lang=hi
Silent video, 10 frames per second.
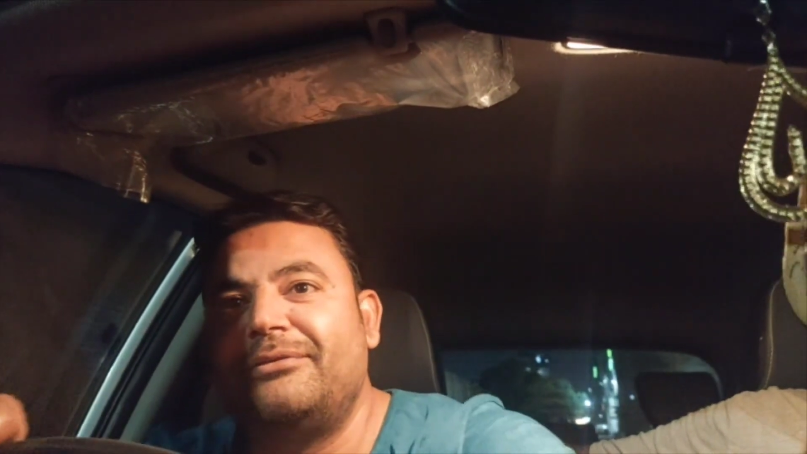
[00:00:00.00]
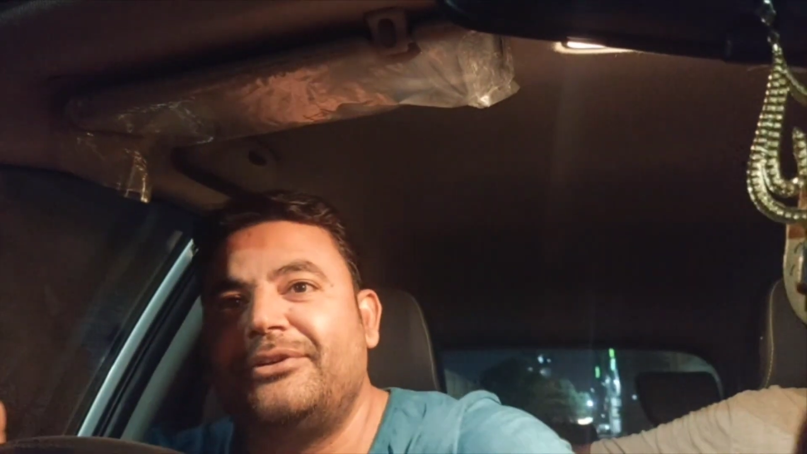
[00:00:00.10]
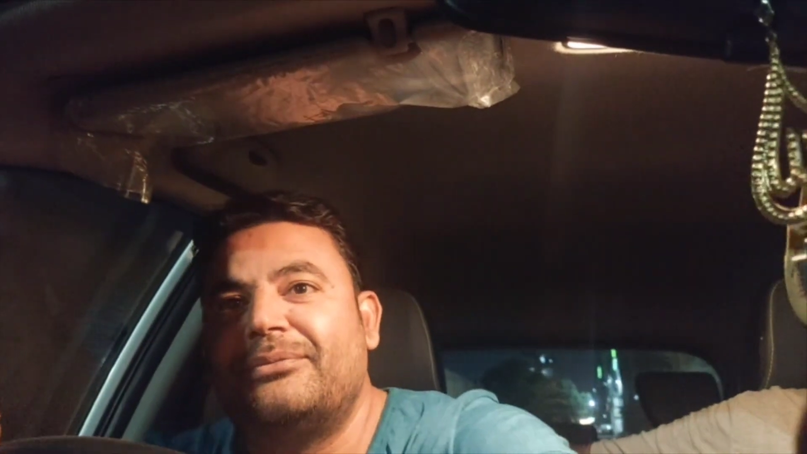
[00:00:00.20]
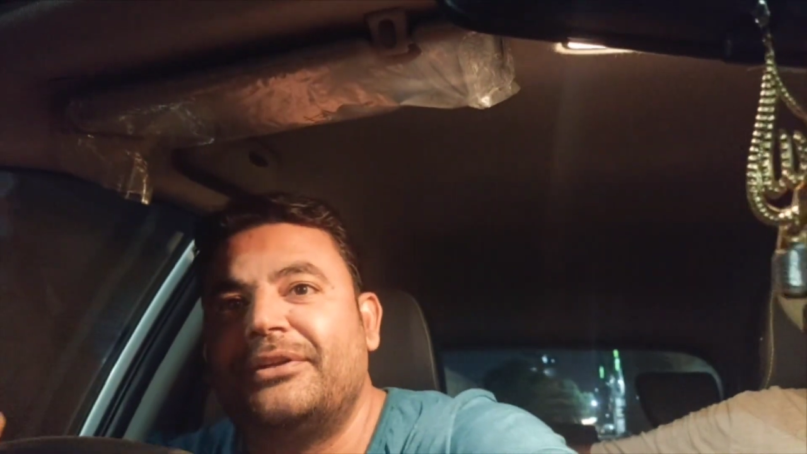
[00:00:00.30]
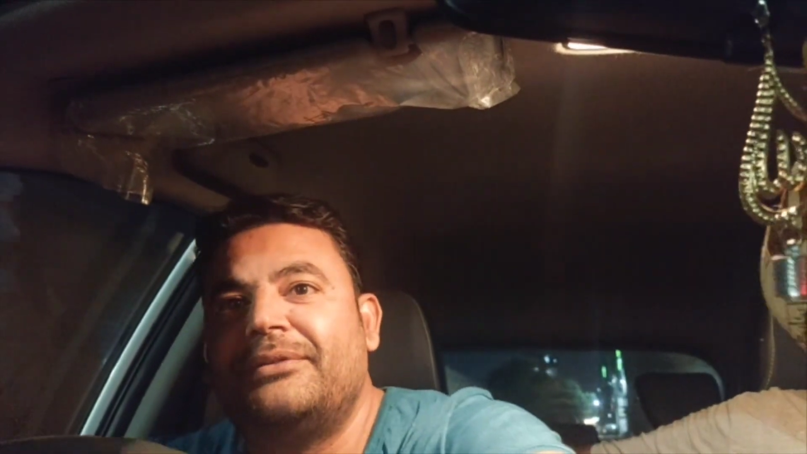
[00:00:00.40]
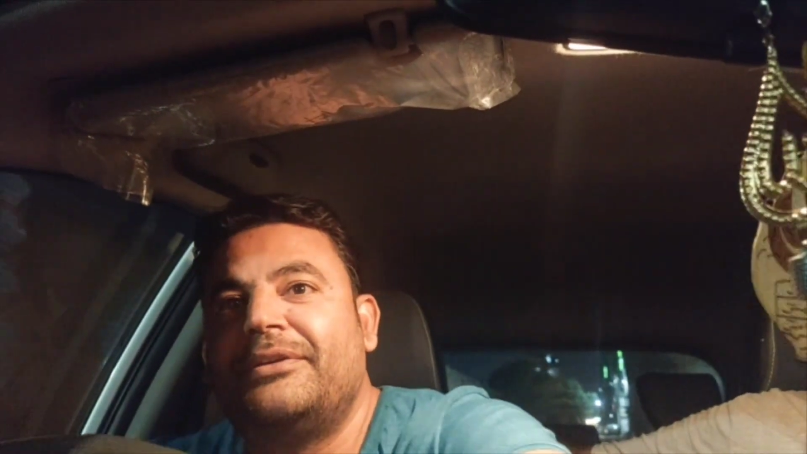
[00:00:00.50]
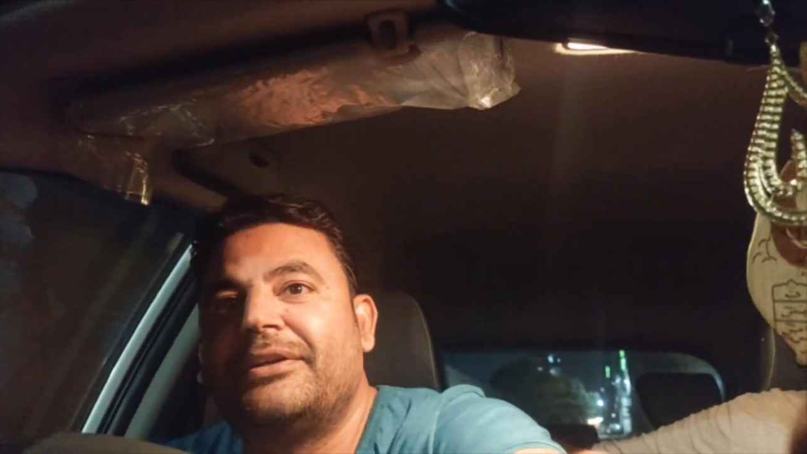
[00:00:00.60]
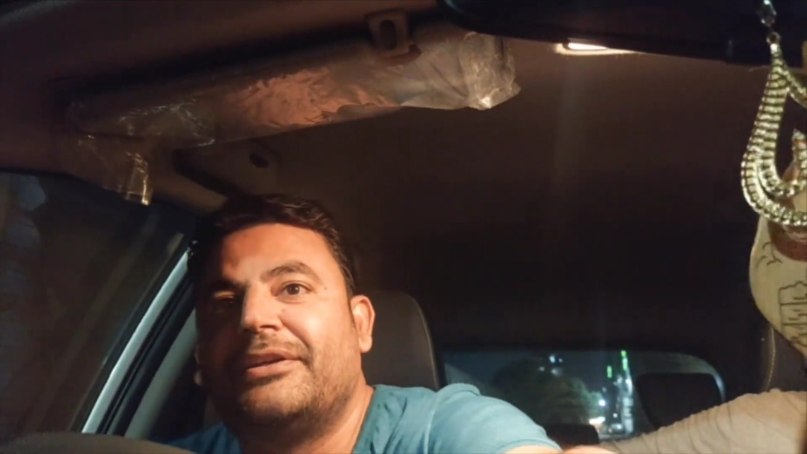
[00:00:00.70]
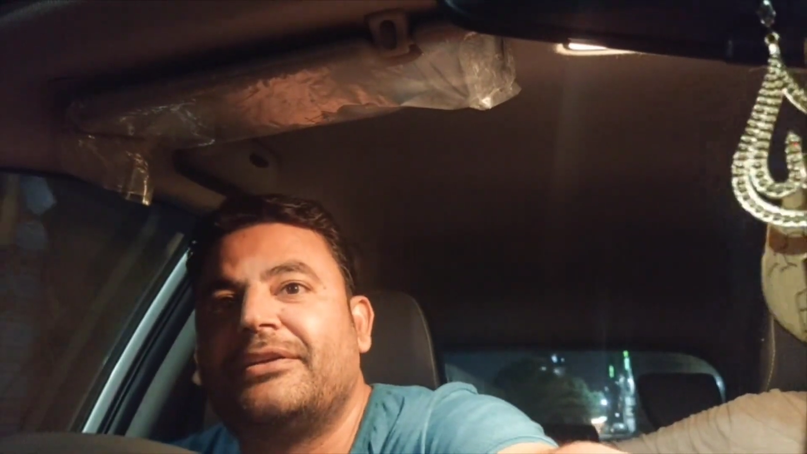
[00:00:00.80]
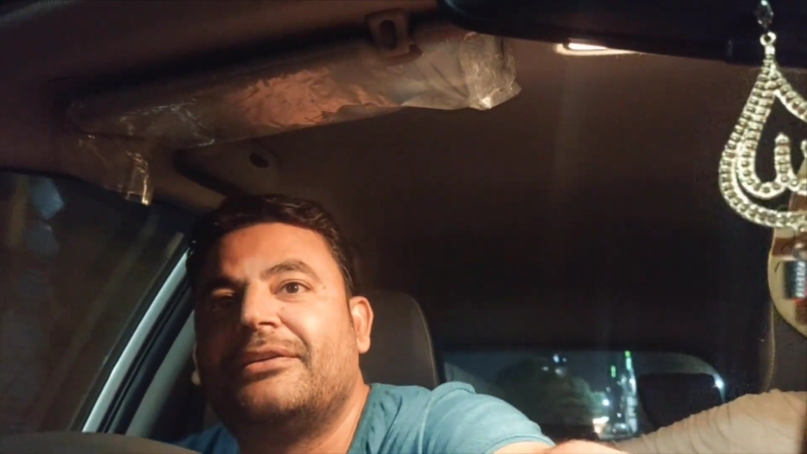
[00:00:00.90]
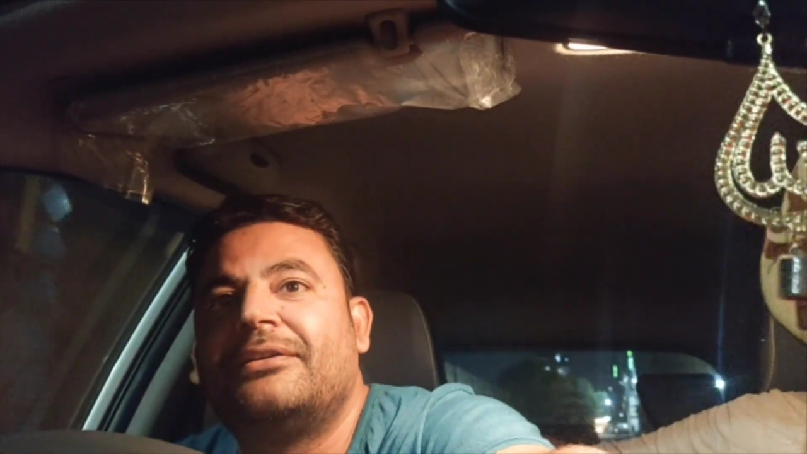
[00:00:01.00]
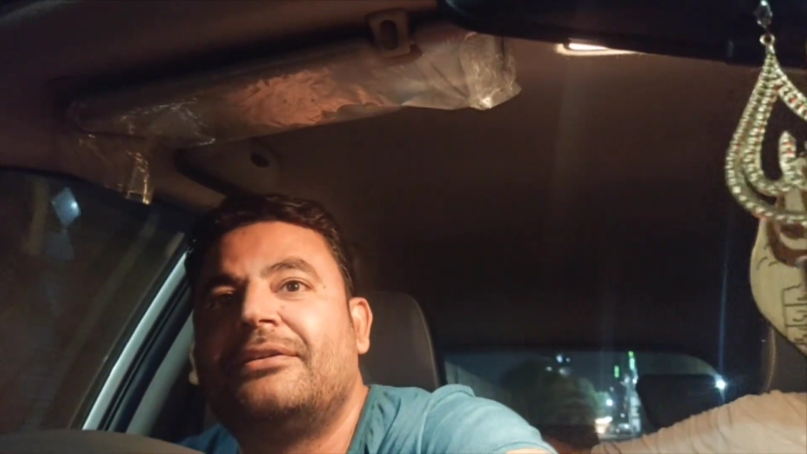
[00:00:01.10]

नहीं वीडियो बनी हुई कि नहीं